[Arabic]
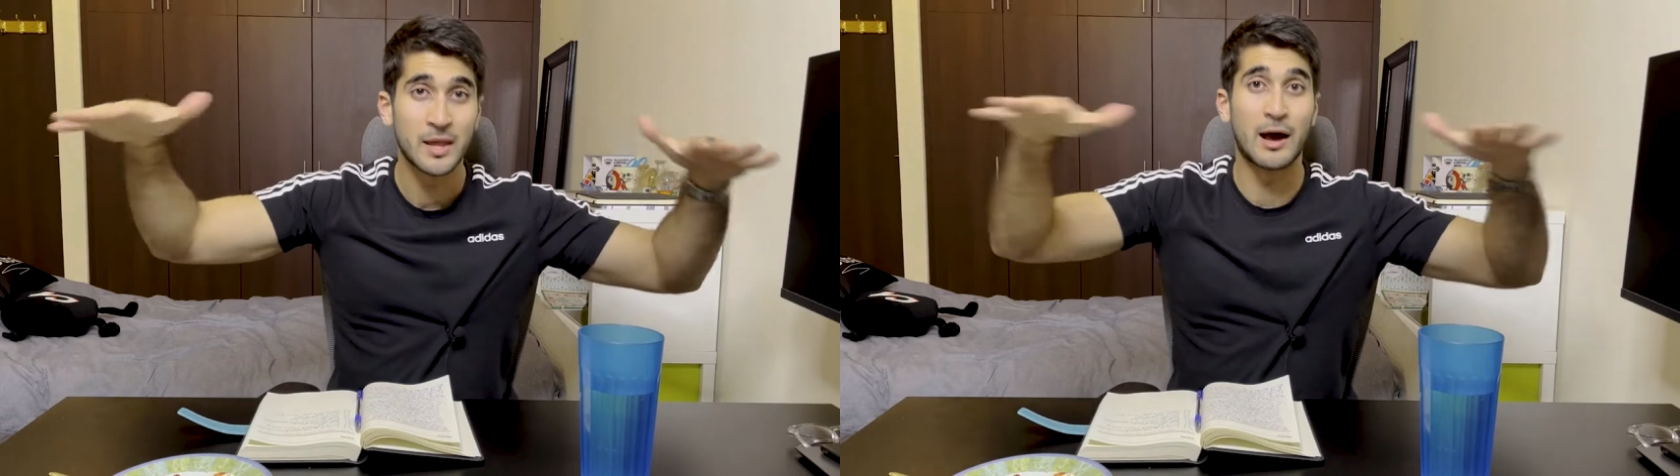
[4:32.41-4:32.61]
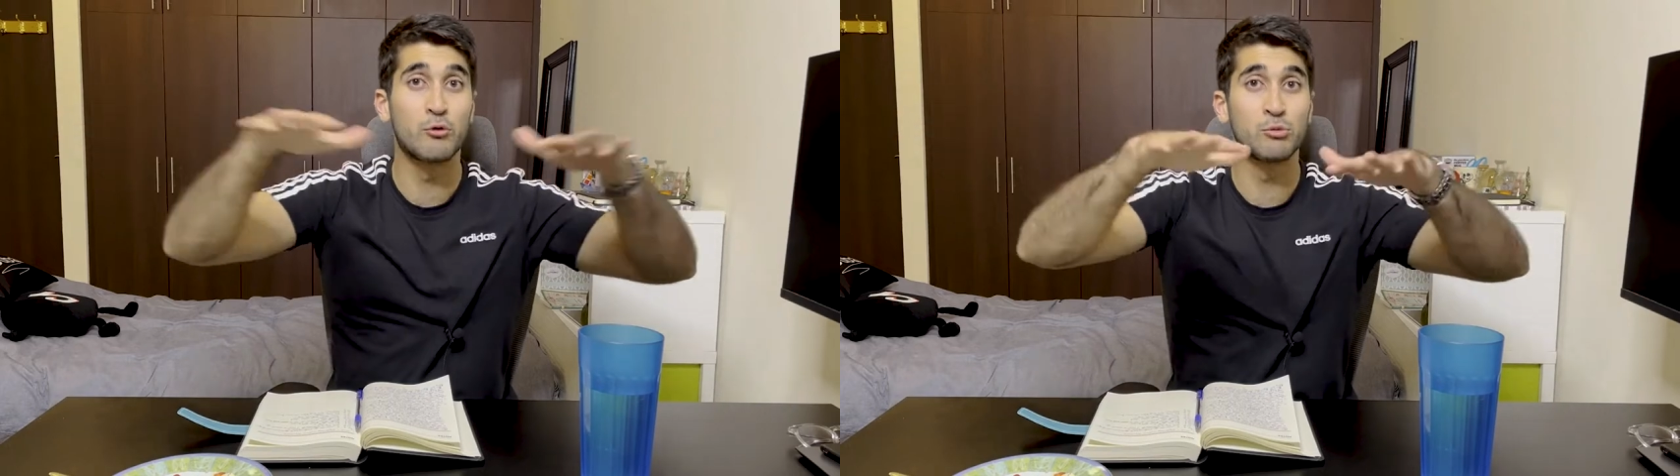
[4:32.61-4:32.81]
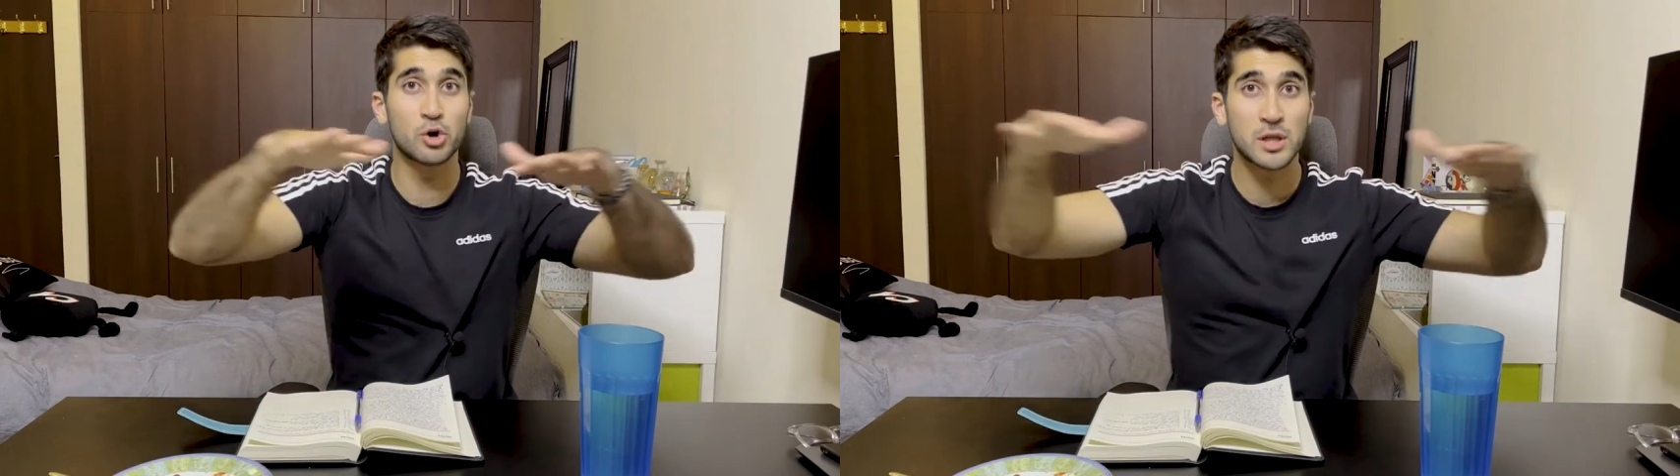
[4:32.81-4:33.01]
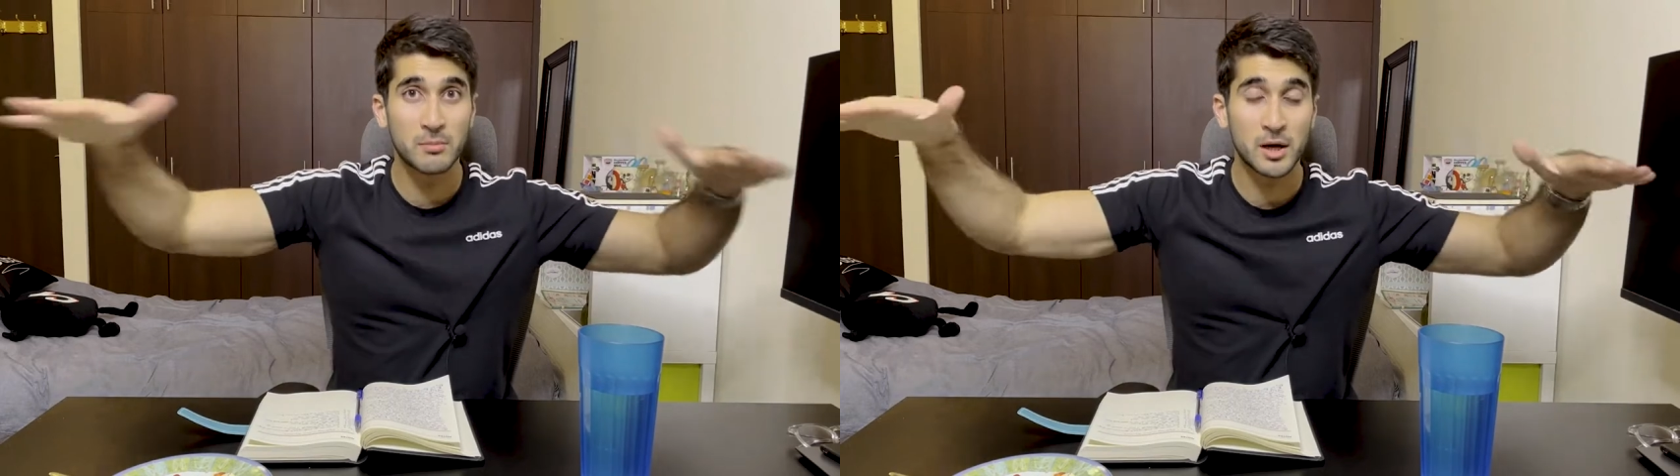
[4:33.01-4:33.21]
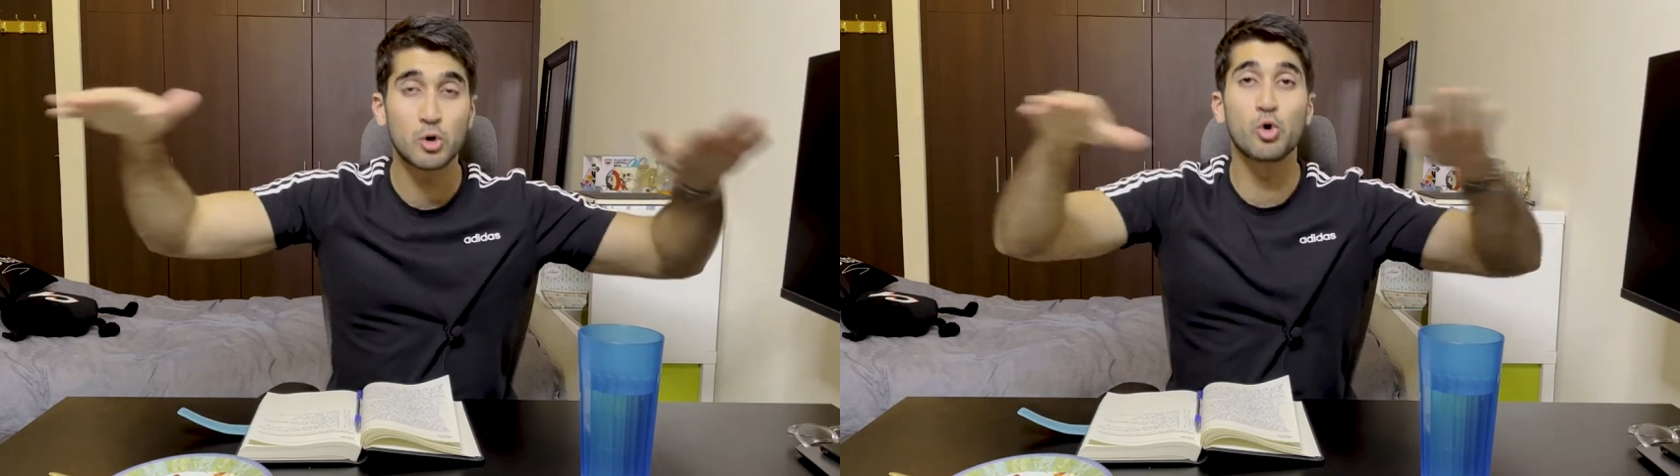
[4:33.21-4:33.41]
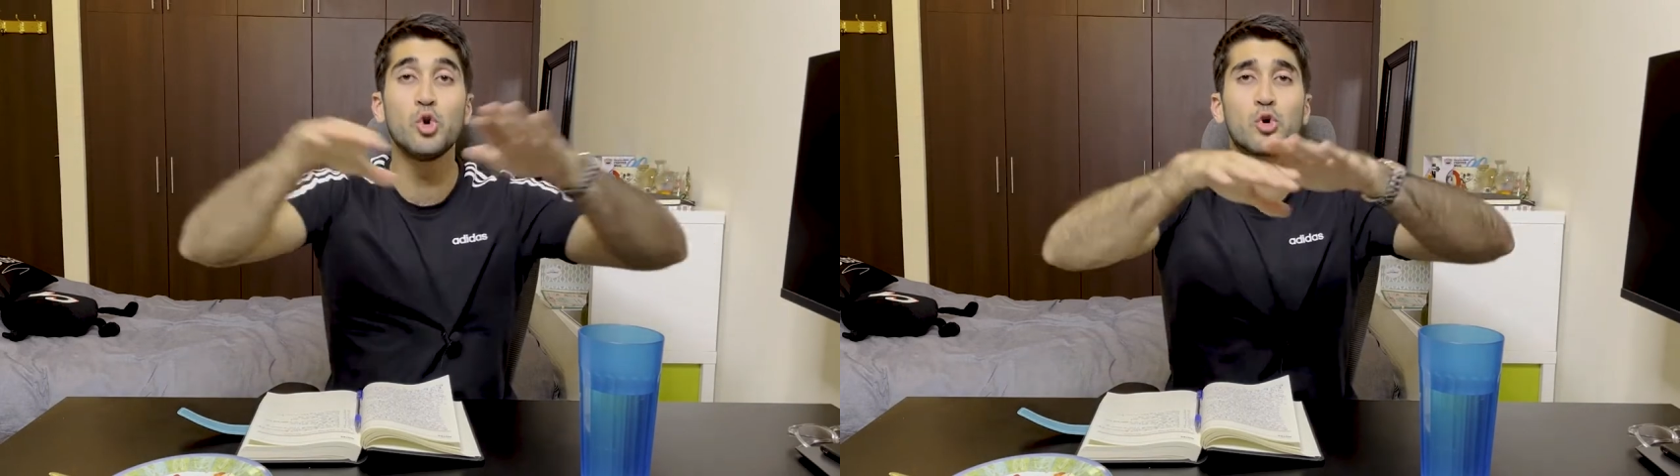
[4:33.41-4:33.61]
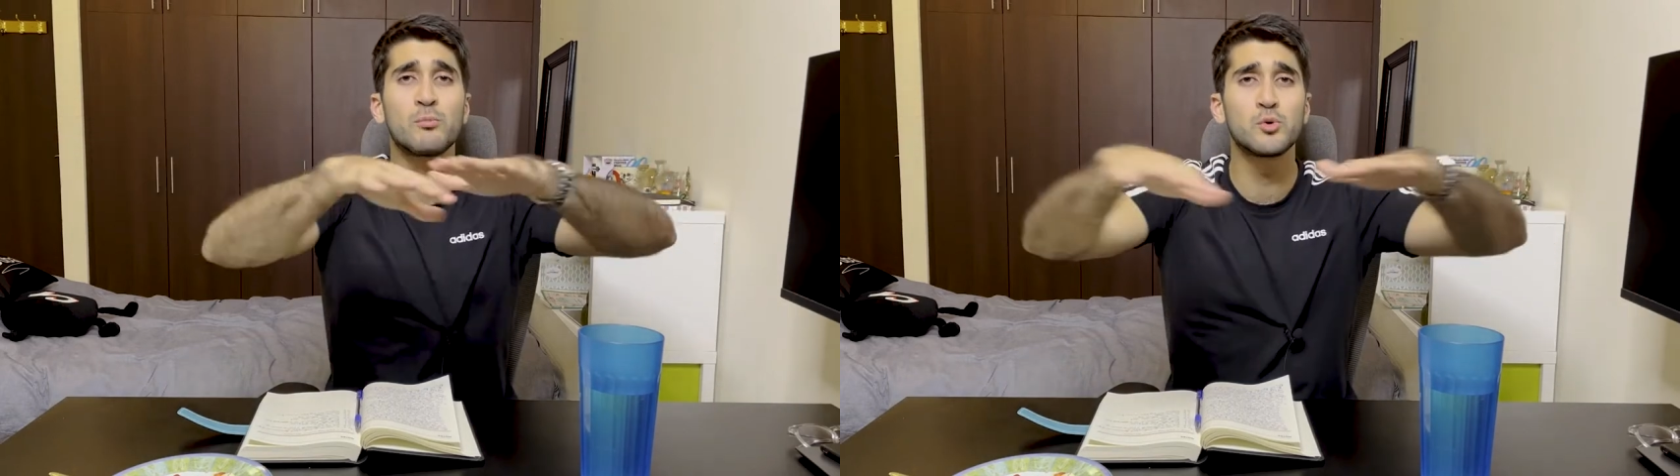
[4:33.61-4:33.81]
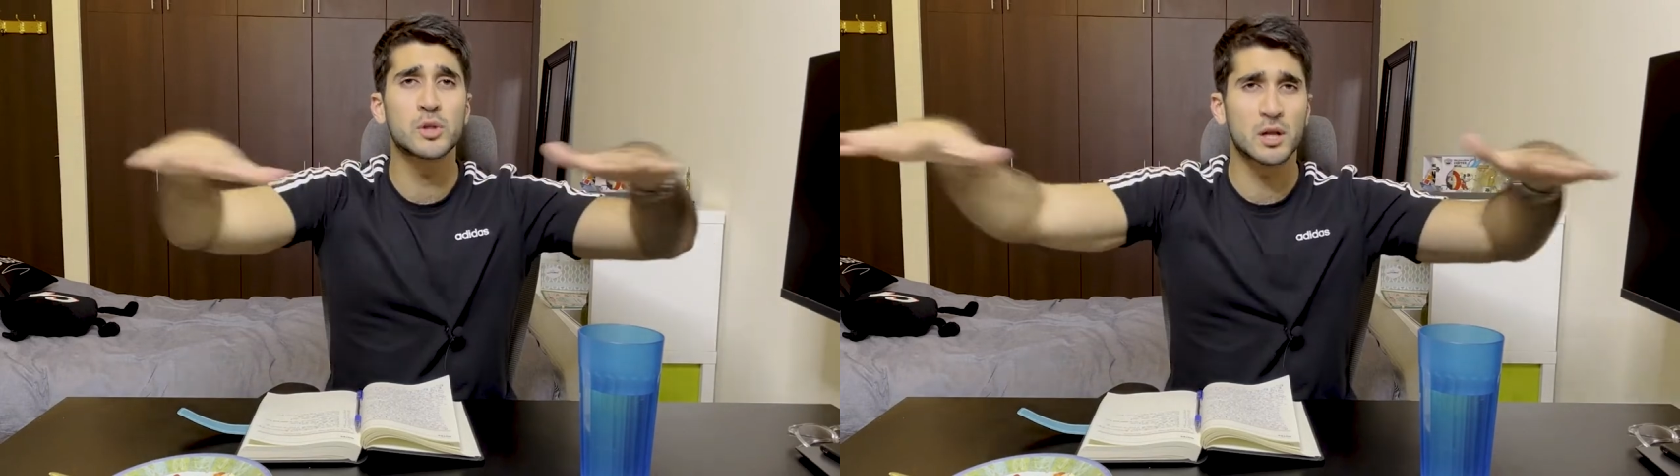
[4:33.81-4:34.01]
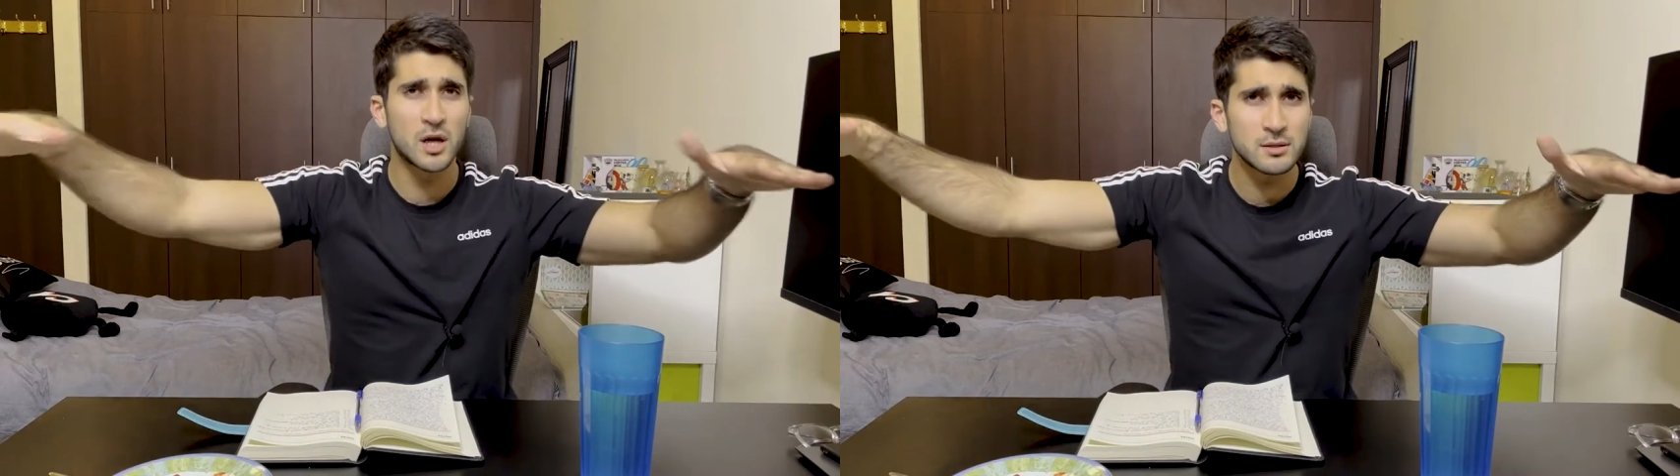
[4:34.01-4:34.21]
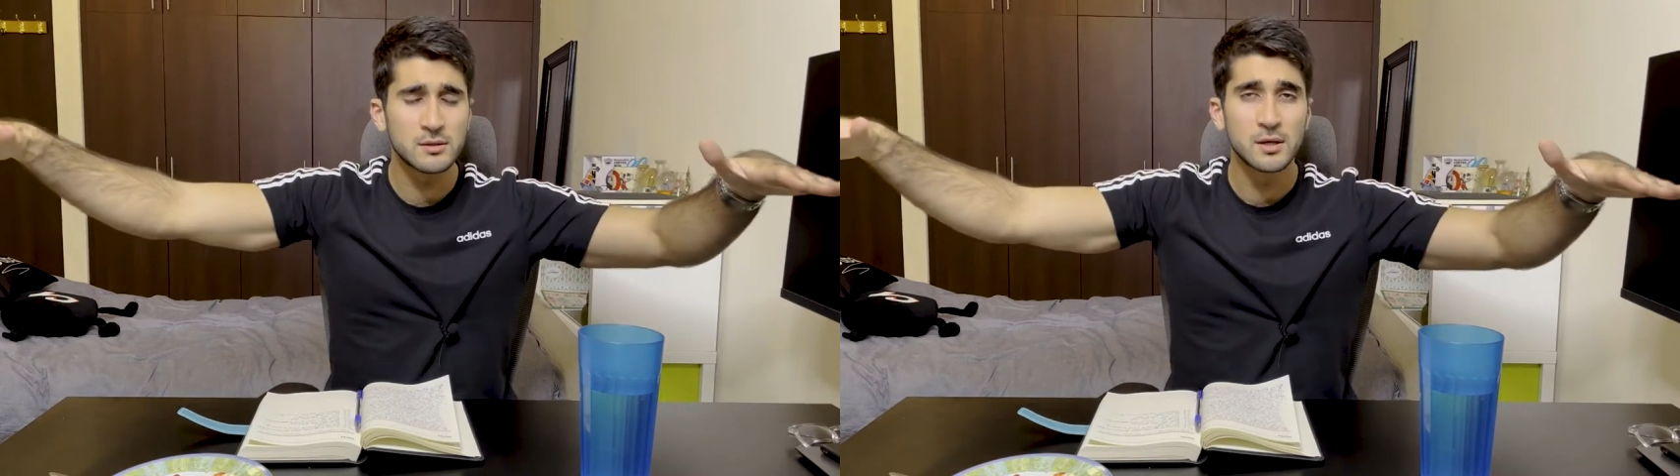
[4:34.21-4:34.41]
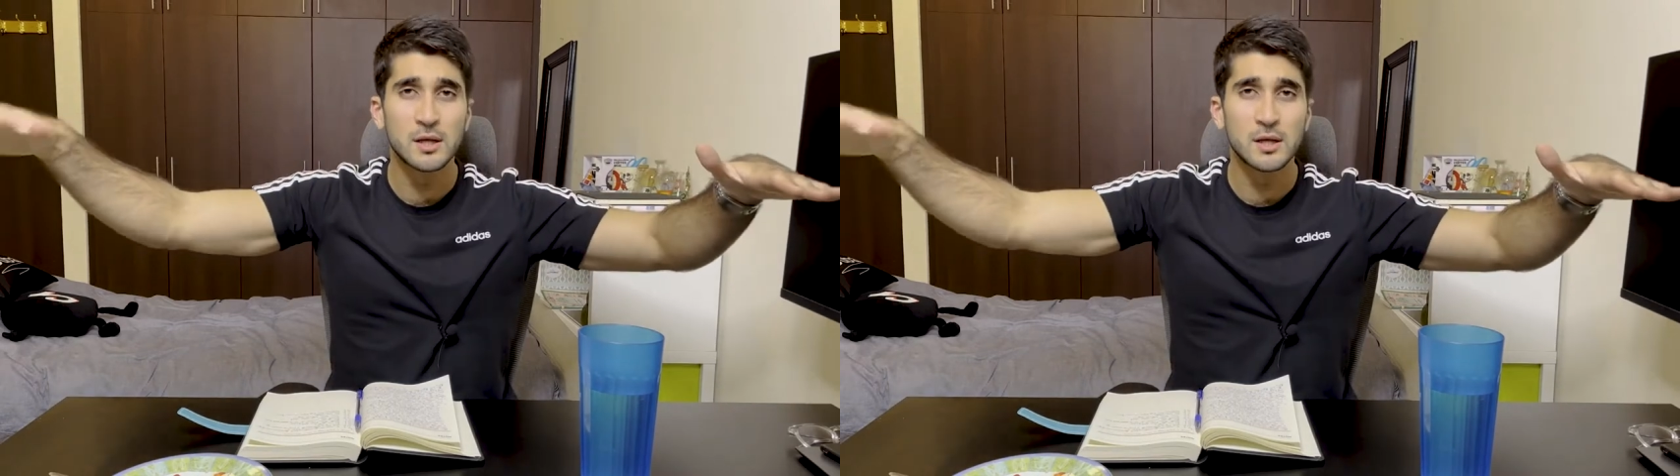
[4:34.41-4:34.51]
او مختبر كله كمبيوترات